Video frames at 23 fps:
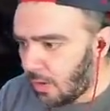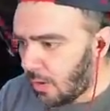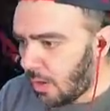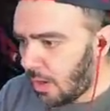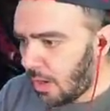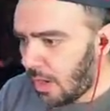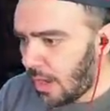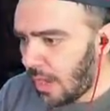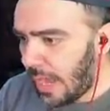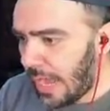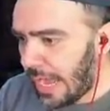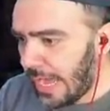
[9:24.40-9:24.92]

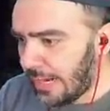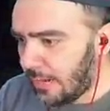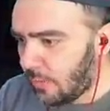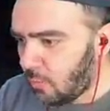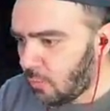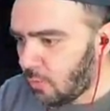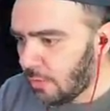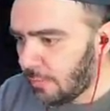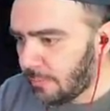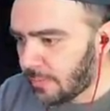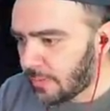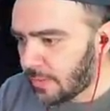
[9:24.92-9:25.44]
Hala
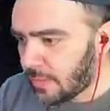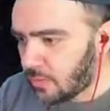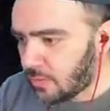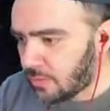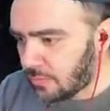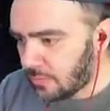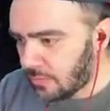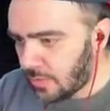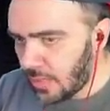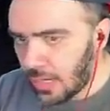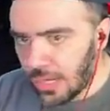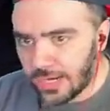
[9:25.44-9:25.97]
oğlum.
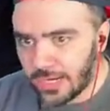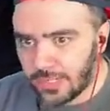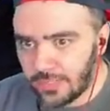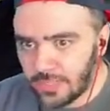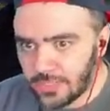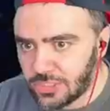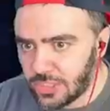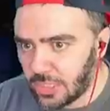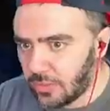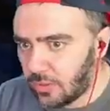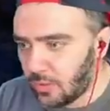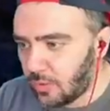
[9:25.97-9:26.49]

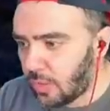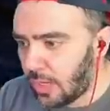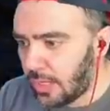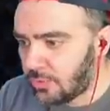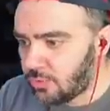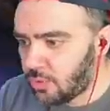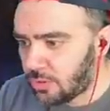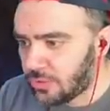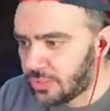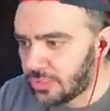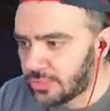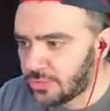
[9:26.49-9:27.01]
Arkadaşlar. Ha
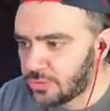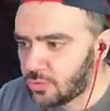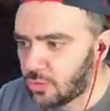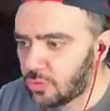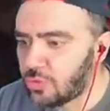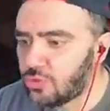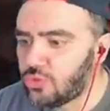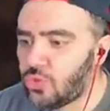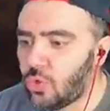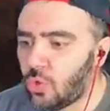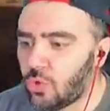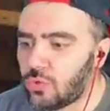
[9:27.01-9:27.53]
ah, 4 yıldız
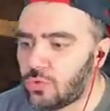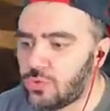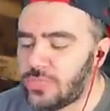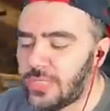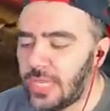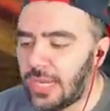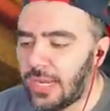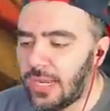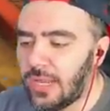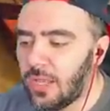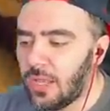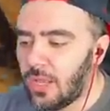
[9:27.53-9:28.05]
oldu. Çok
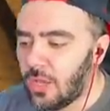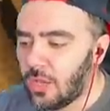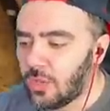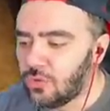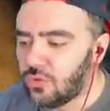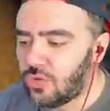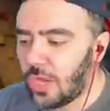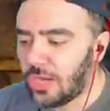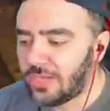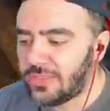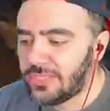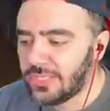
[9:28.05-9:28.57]
güzel.
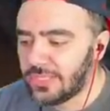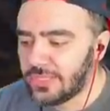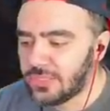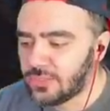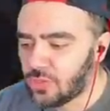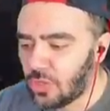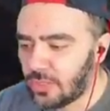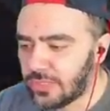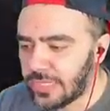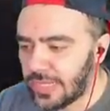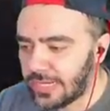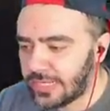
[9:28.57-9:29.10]
4
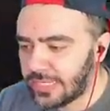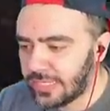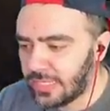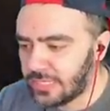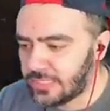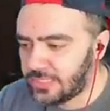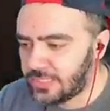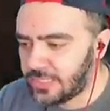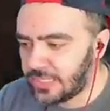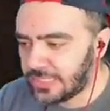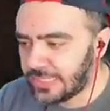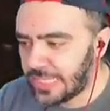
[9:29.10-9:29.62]
yıldız oldu
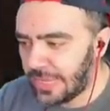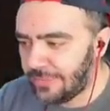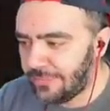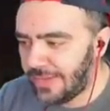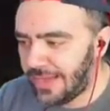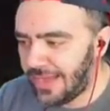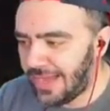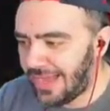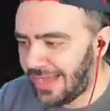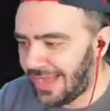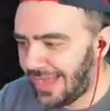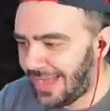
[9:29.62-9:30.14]
arkadaşlar.
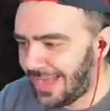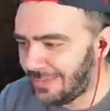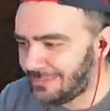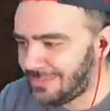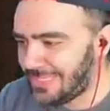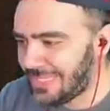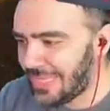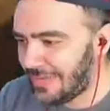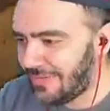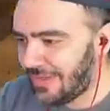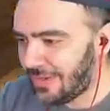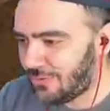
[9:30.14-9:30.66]
Tamam.
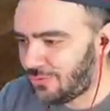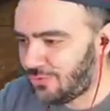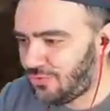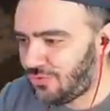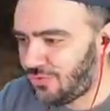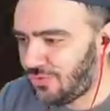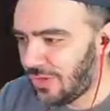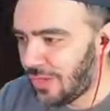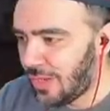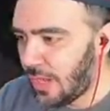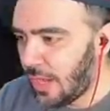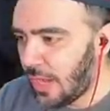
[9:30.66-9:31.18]

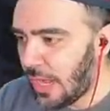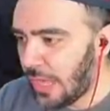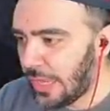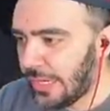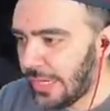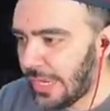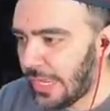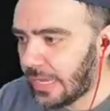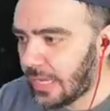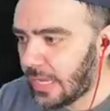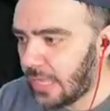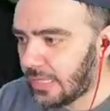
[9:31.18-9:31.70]
Severk.
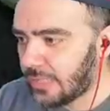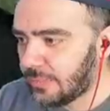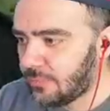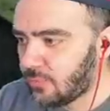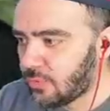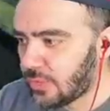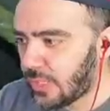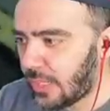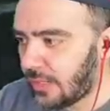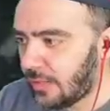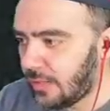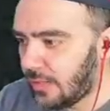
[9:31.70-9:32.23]
Allah kaldım
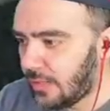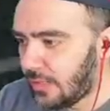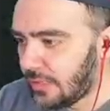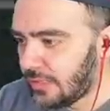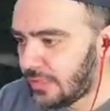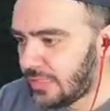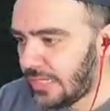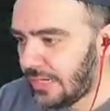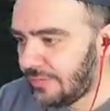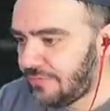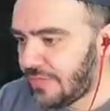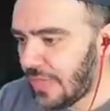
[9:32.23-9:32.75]
burada.
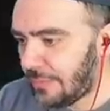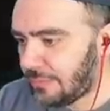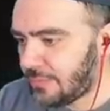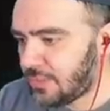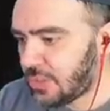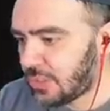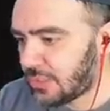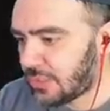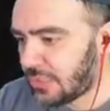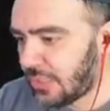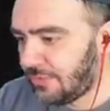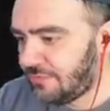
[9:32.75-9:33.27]
Drift yap
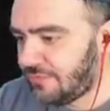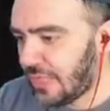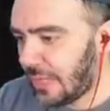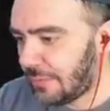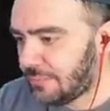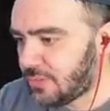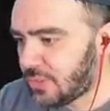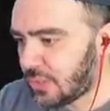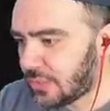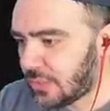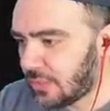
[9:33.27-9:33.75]
çık. Drift yap çık.